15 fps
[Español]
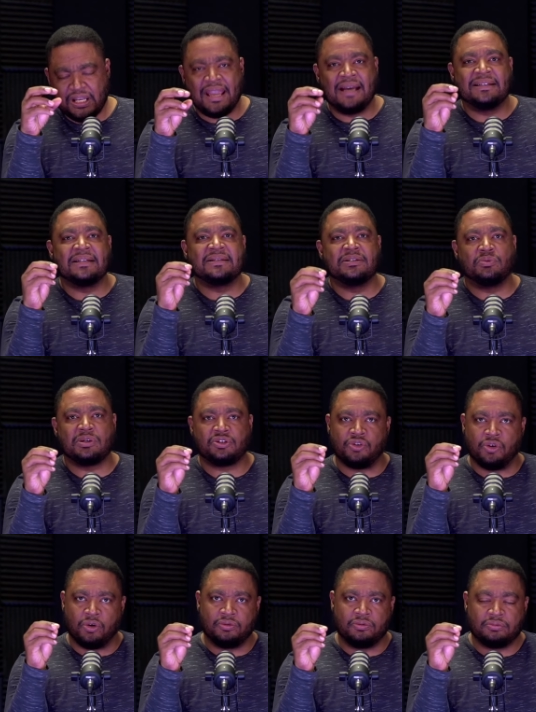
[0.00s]
En esta
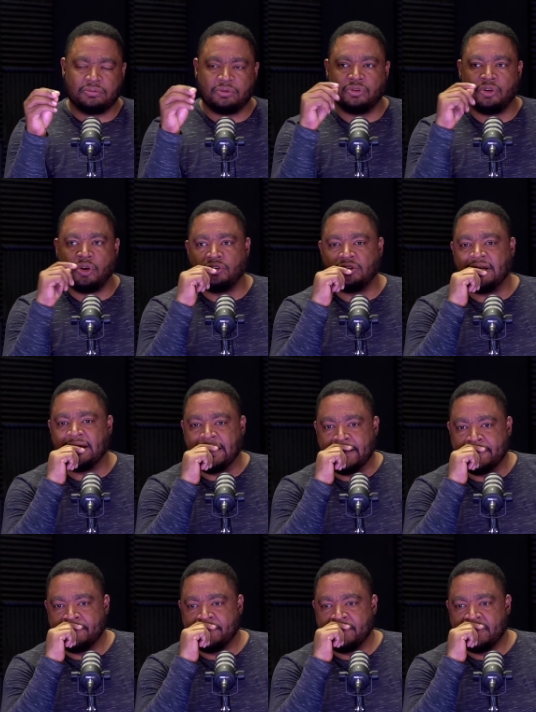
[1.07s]
situación
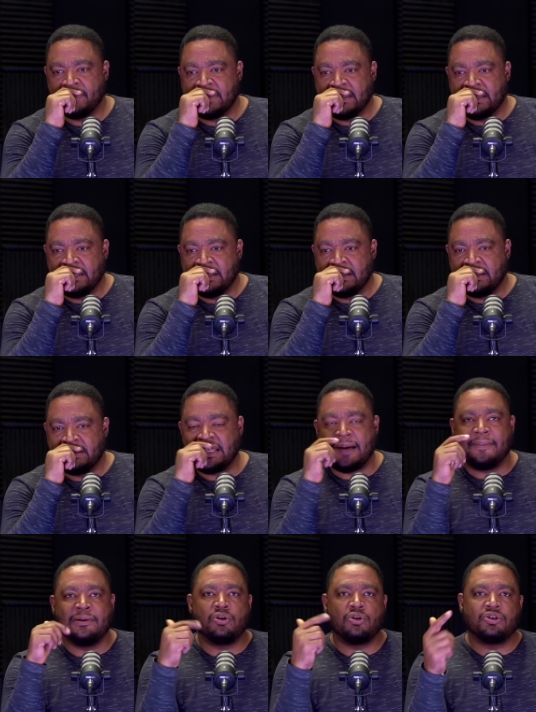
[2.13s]
donde
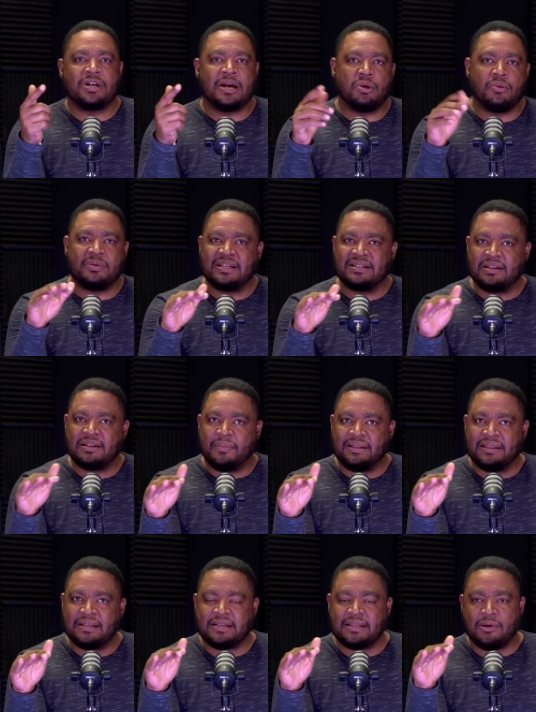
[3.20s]
David Collado
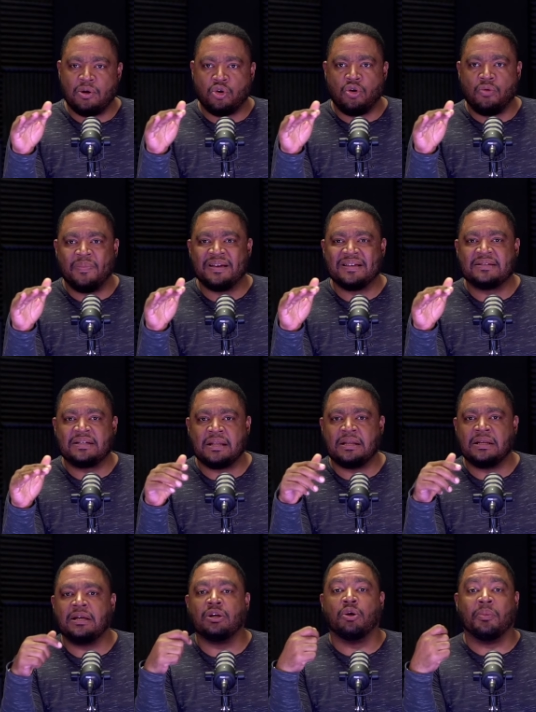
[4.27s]
evidentemente se dejó
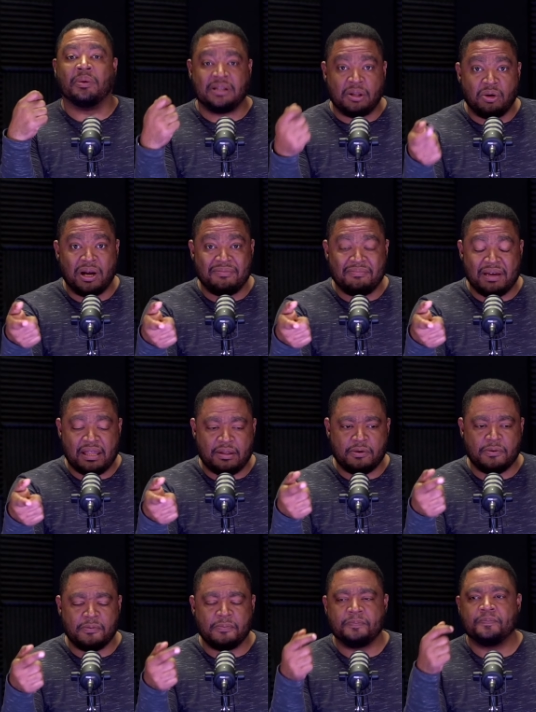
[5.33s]
convencer y lo metieron al
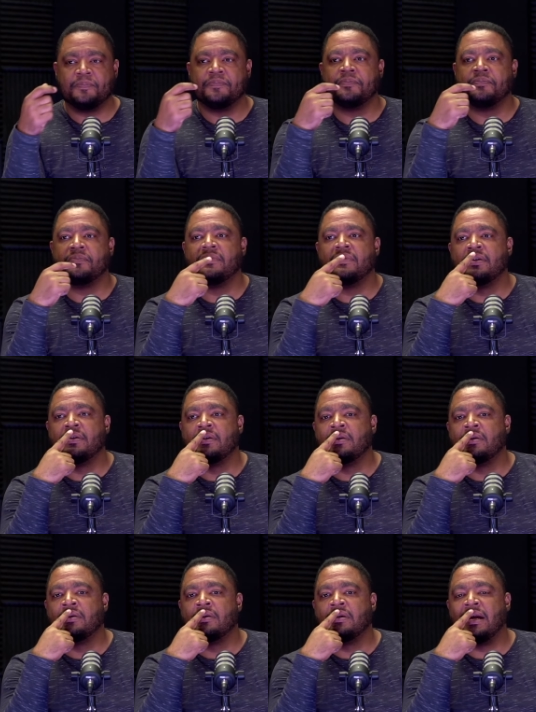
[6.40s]
medio,
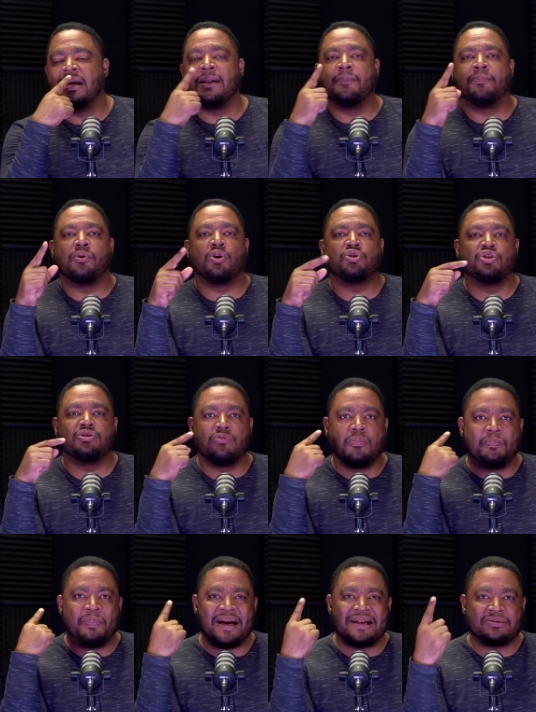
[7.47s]
el
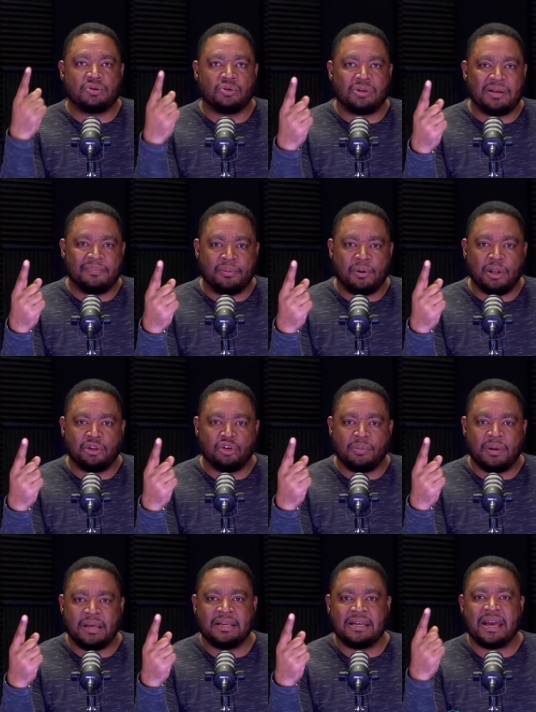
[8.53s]
próximo paso de Hipólito
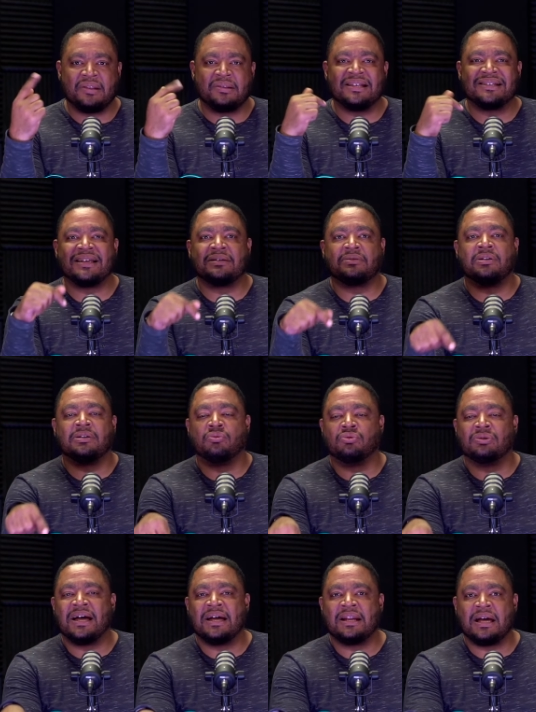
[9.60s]
Mejía es
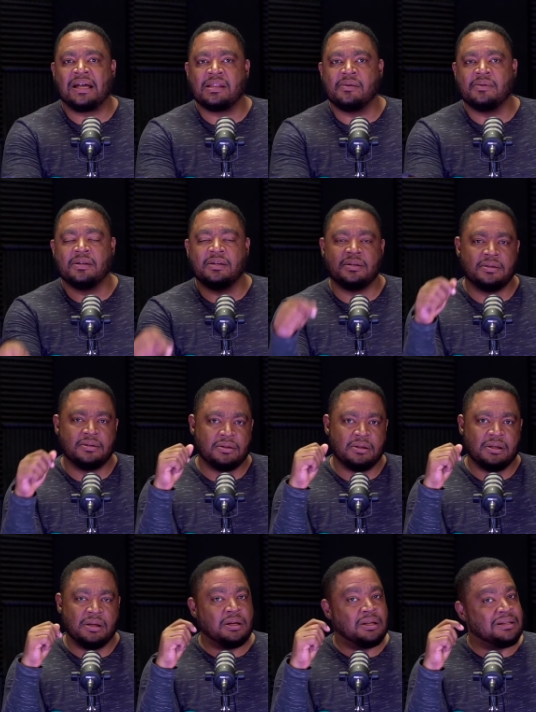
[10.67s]
desarticular a David.
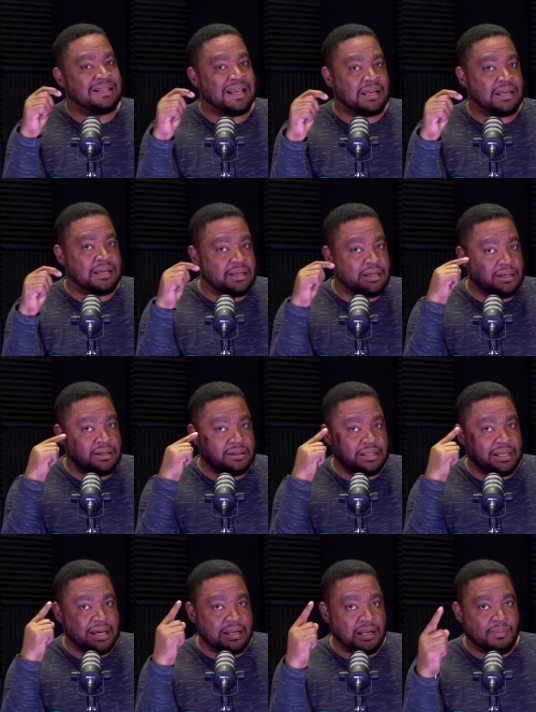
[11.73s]
De aquí,
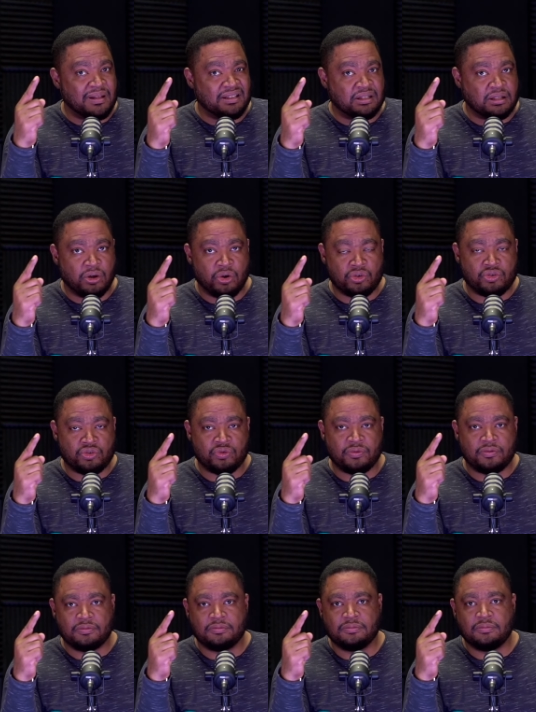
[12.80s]
de cara al 28,
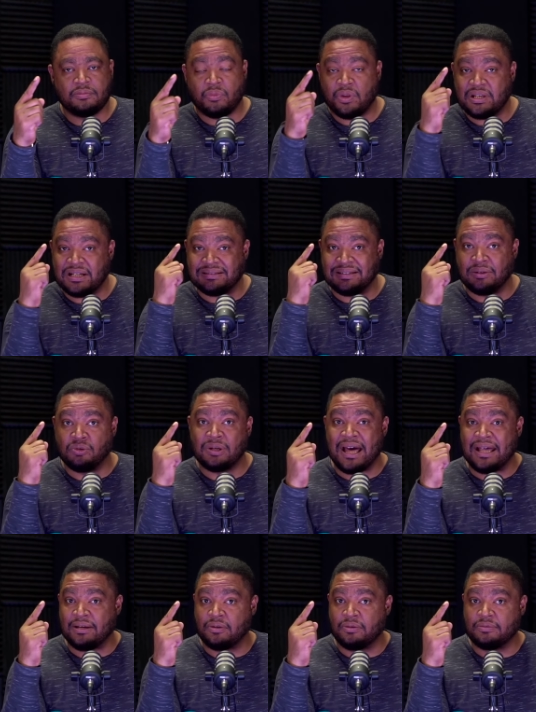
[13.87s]

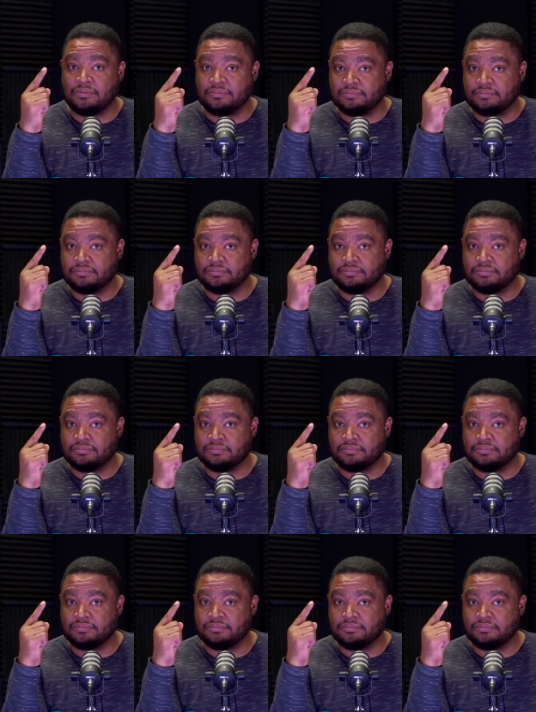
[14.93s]
desarticularlo.